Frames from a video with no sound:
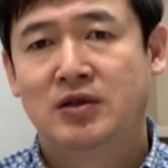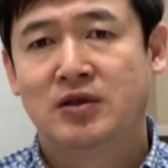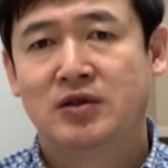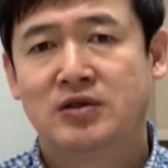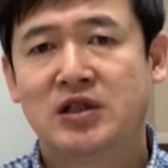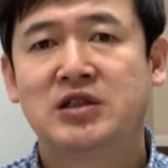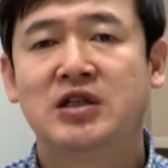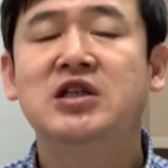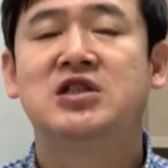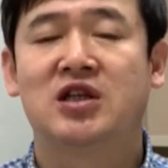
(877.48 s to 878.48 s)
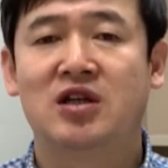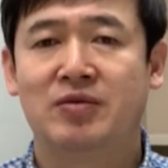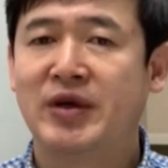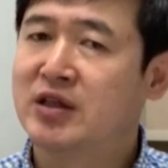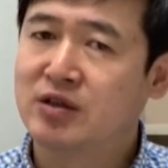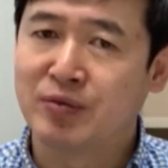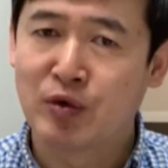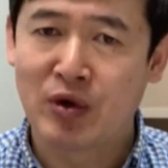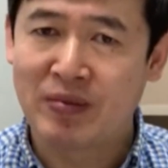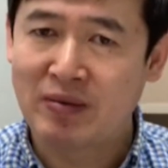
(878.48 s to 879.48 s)
啊。在这样疫情里面，有没
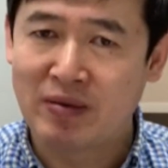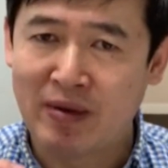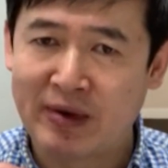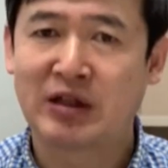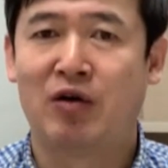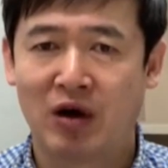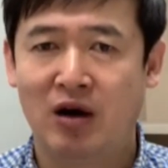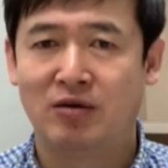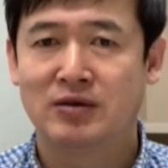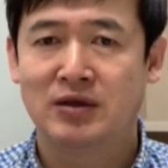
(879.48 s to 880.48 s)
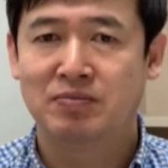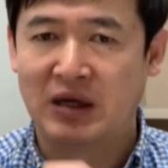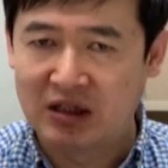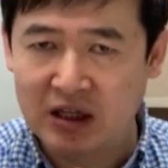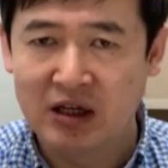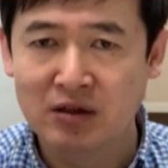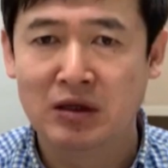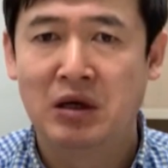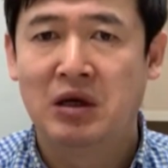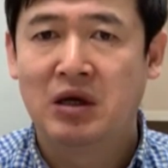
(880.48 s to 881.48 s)
有为爸爸妈妈祷告？每天
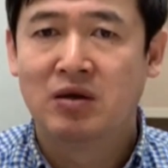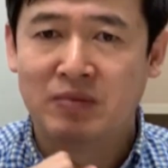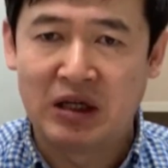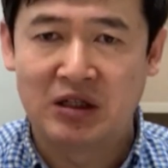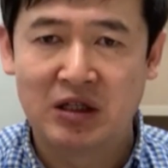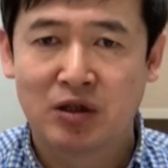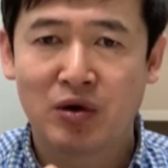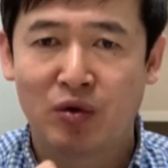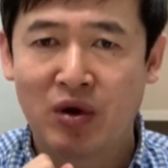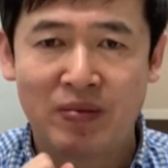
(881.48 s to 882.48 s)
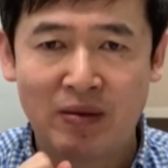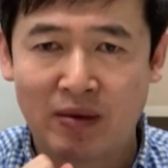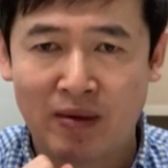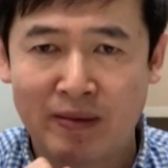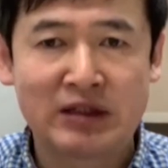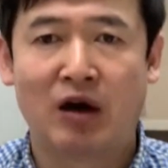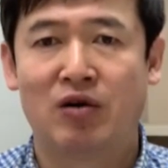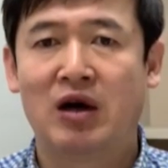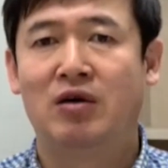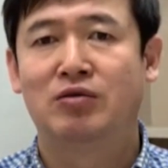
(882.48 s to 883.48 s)
每天都要为爸爸妈妈祷
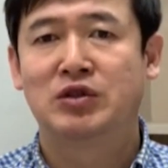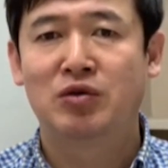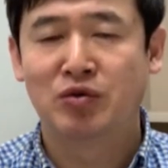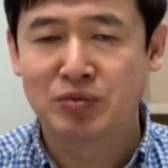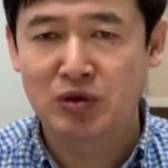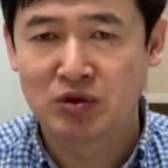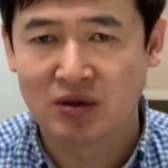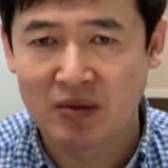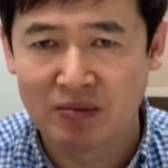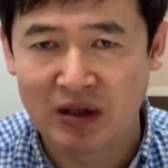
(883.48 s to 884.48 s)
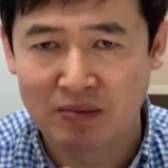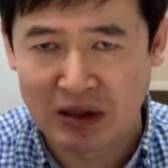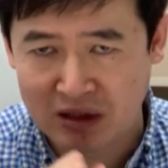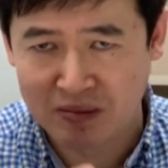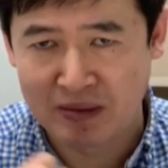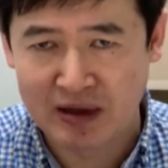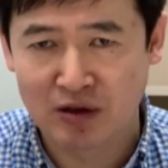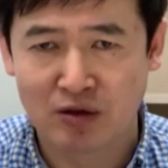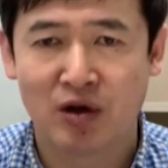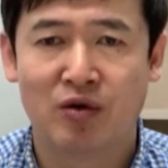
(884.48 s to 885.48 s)
告。我希望我们弟兄姐妹们呢，每天每天
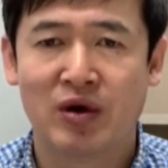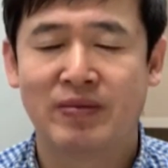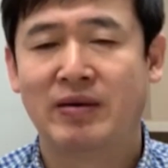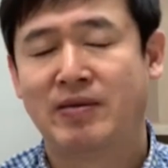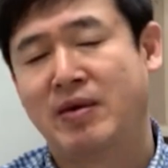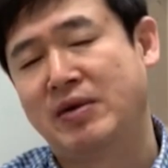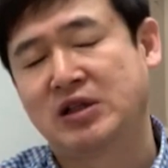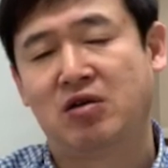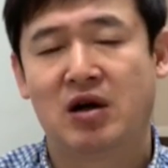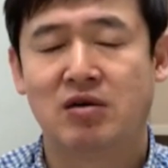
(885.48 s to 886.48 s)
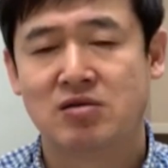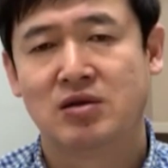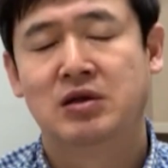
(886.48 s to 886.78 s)
都要为爸爸妈妈祷告